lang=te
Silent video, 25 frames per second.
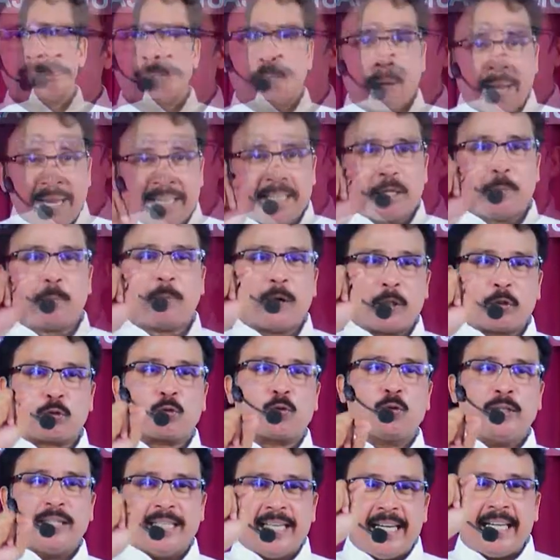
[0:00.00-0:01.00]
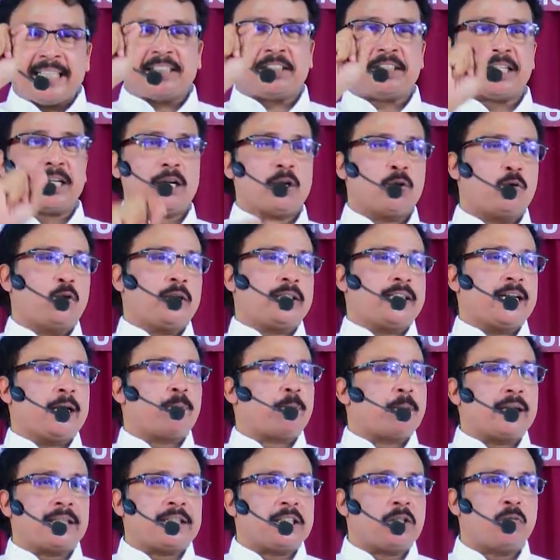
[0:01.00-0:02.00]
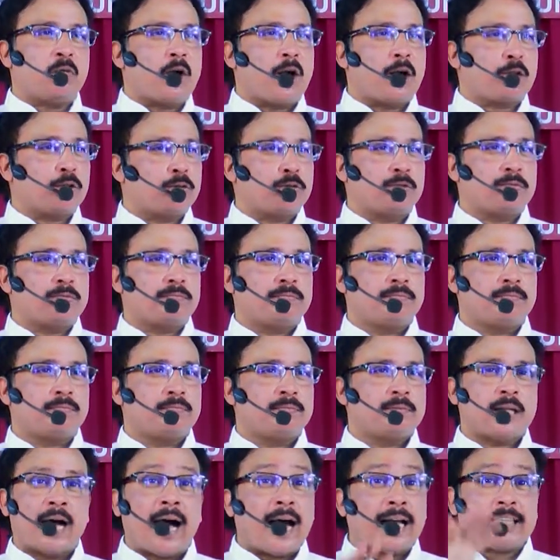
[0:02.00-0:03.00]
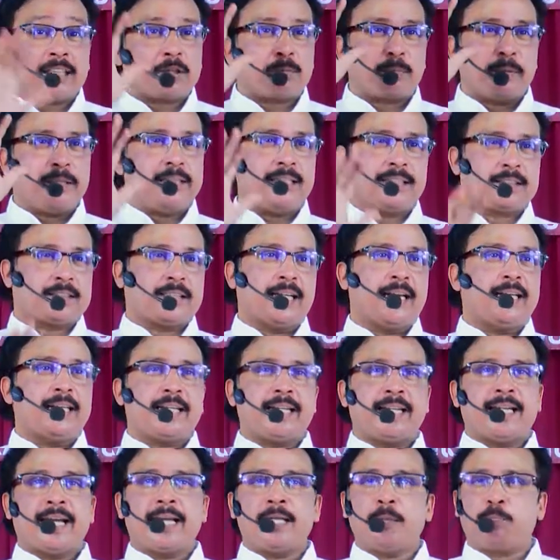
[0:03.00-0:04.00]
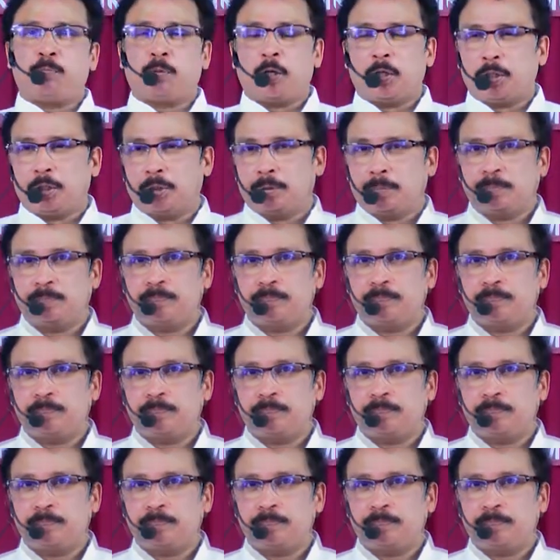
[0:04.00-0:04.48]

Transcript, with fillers: మైక్ పట్టుకుని లెక్చర్లు కొట్టే ప్రతివాడు ఆత్మీయ తండ్రి అయిపోడు